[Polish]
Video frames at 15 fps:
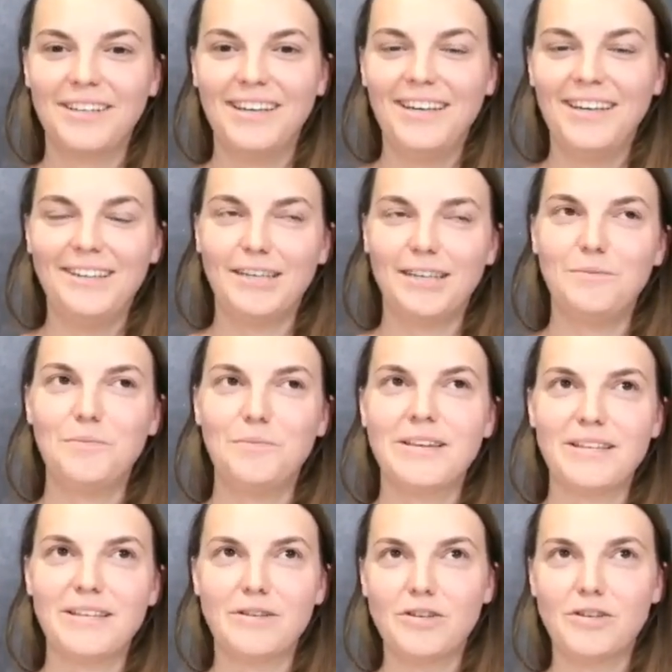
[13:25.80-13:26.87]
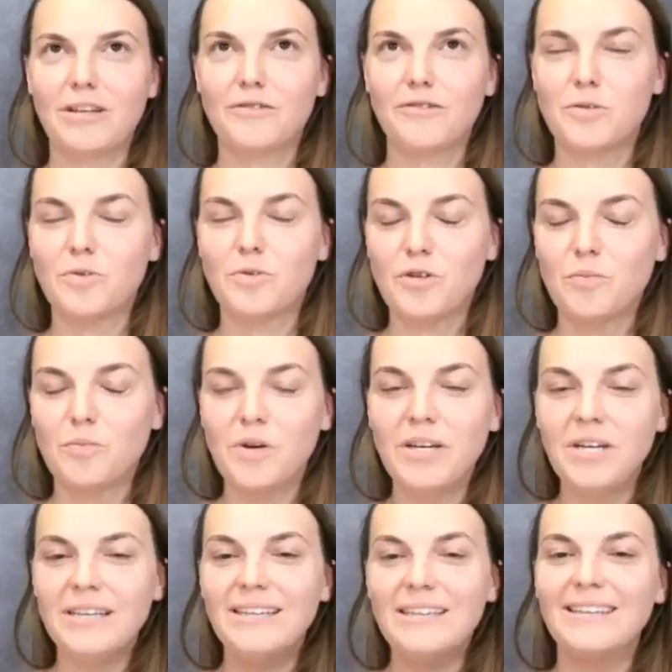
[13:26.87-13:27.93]
Tak jakbym była zawieszona w kosmosie. To było
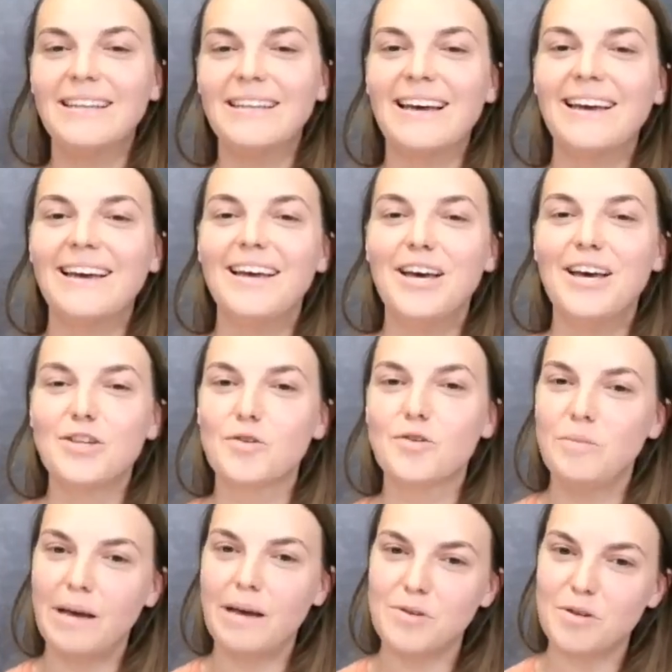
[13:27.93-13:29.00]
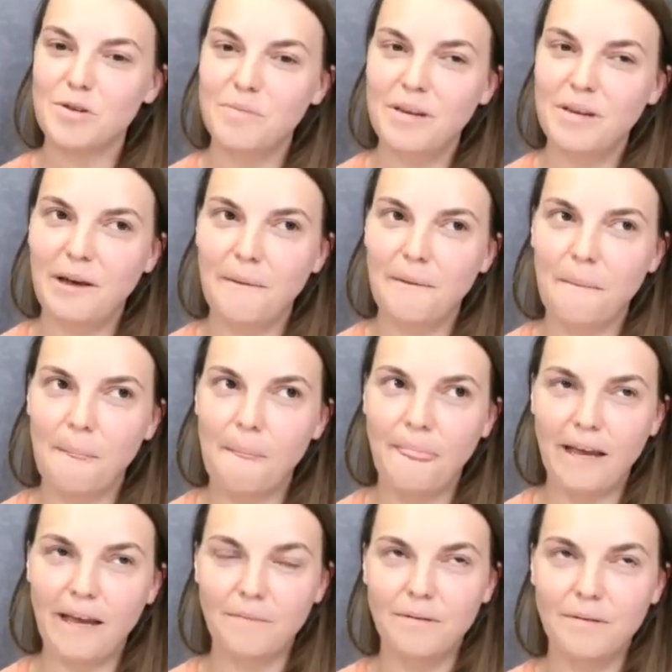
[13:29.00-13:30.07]
jedyne, co umiałam sobie
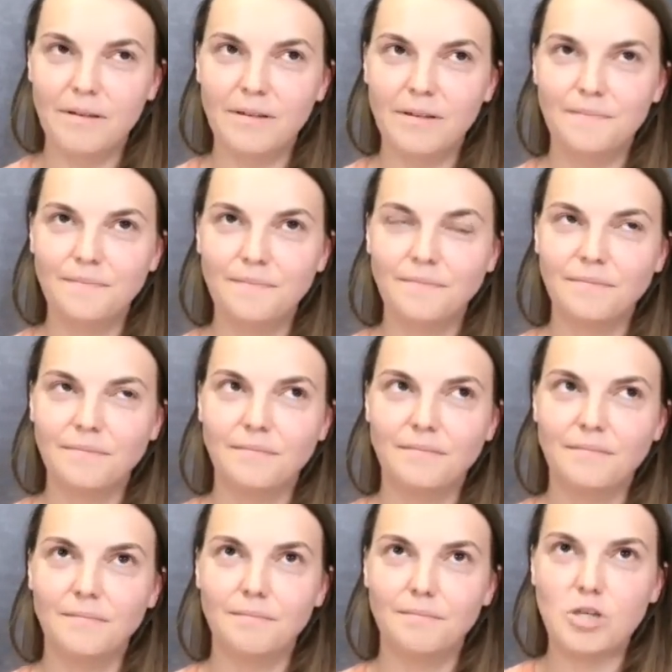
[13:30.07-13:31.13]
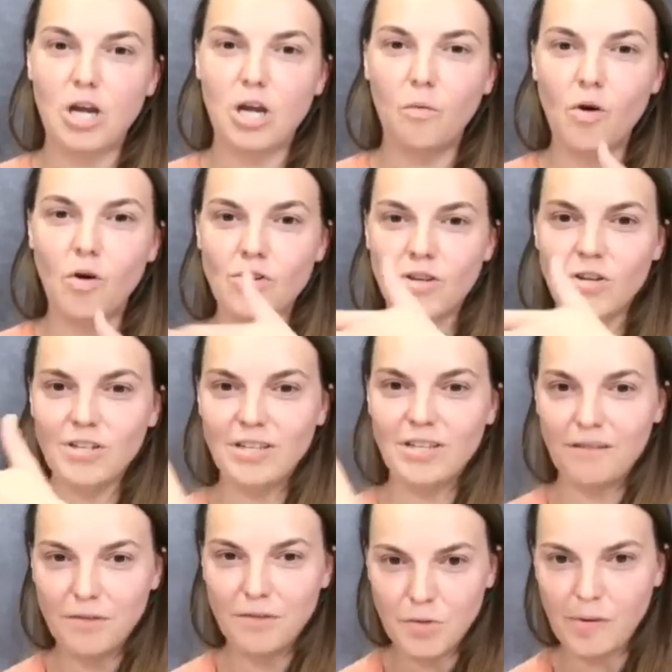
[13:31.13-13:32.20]
jakby mm, przełożyć
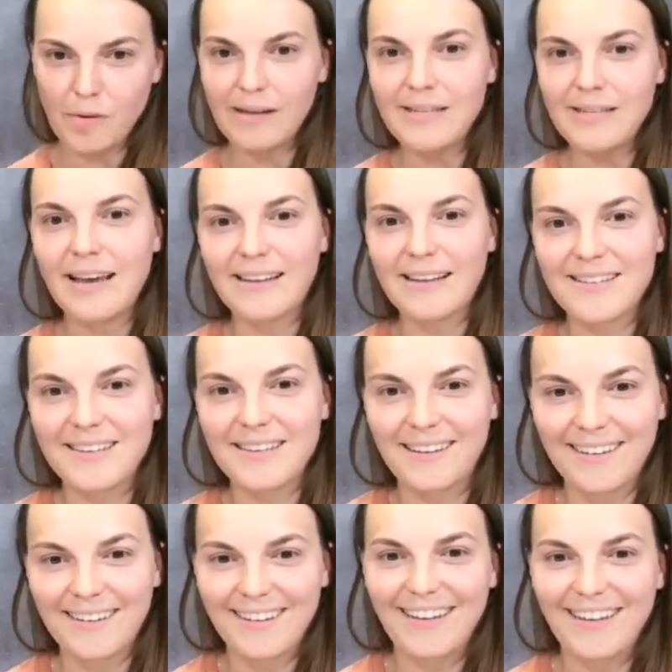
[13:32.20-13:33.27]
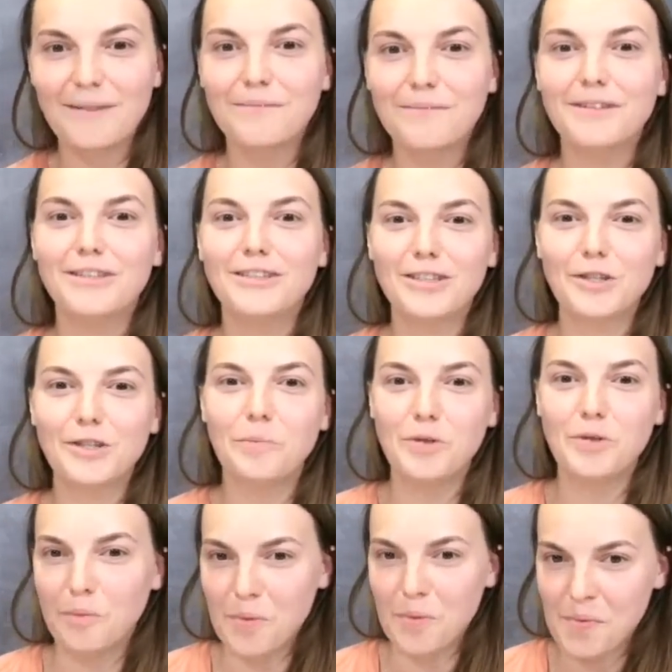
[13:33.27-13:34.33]
na wizualizację, jak, co by
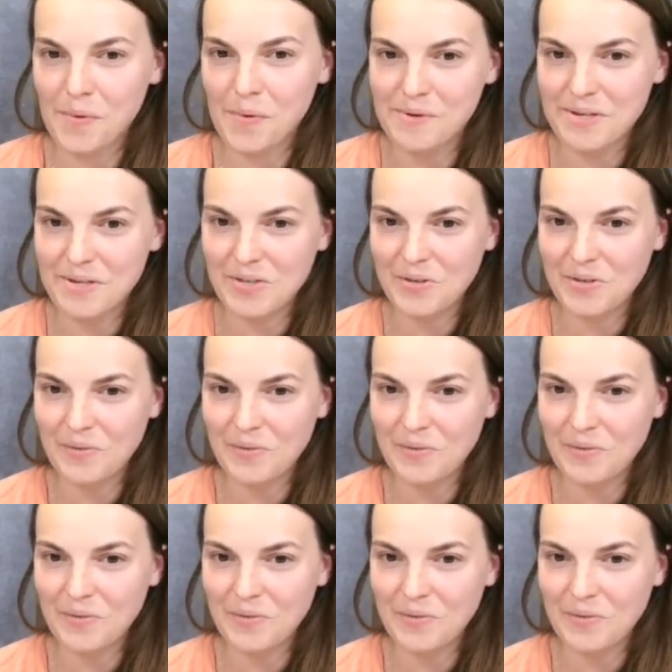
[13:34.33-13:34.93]
to mogło być.